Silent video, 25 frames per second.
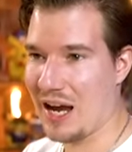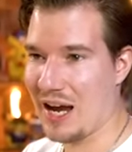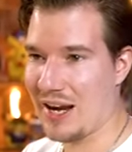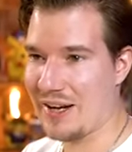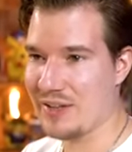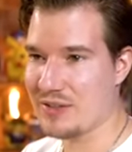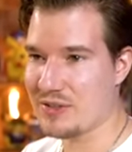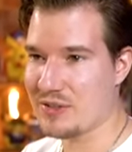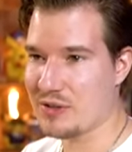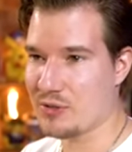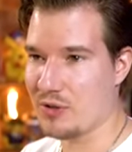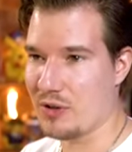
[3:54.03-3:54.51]

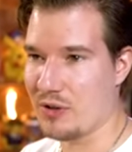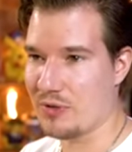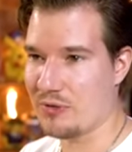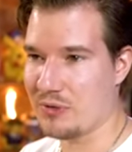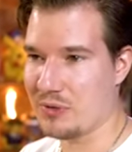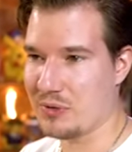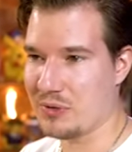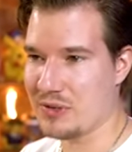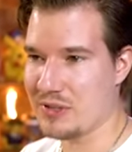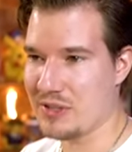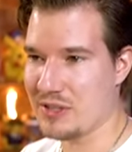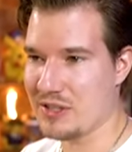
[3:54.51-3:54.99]
eine zu
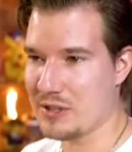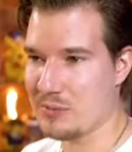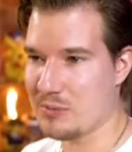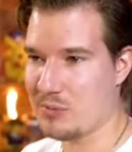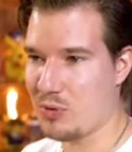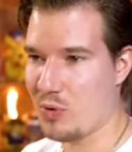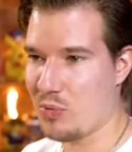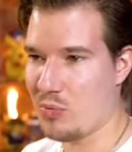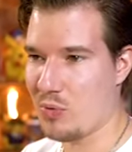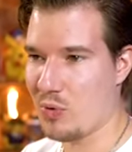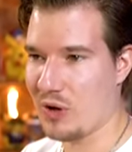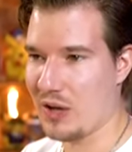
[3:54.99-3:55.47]
öffnen und diese
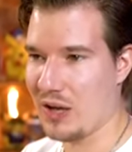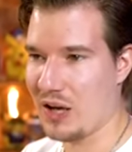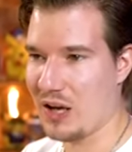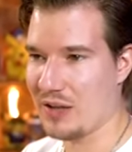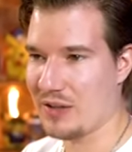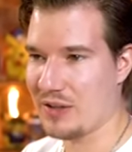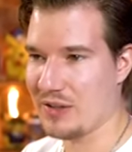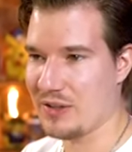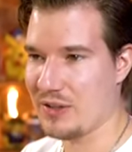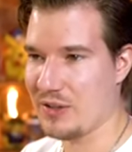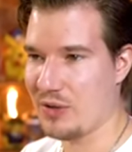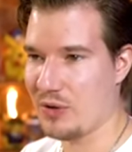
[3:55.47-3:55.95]

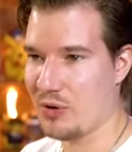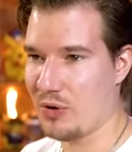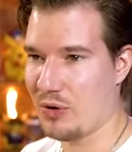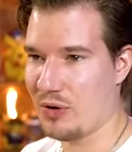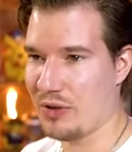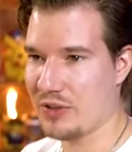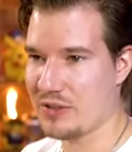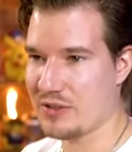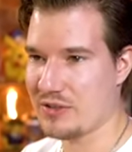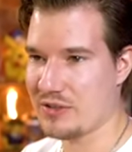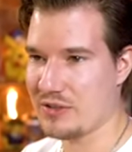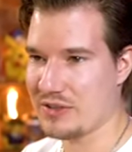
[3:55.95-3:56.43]
Promokarten hier
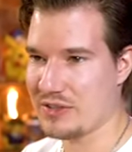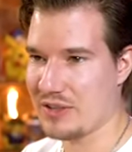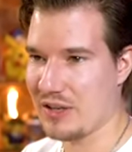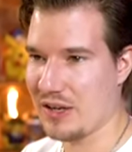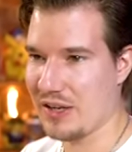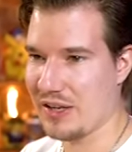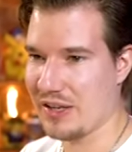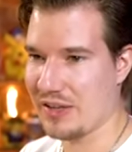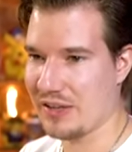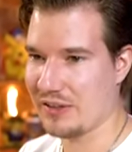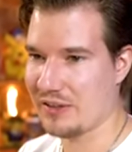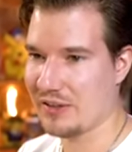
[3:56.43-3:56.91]
euch zu
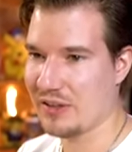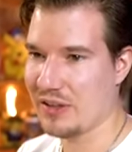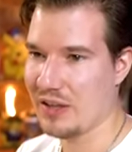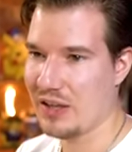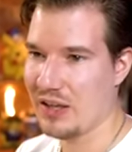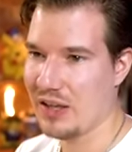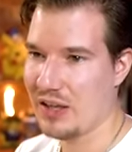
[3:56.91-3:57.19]
zeigen.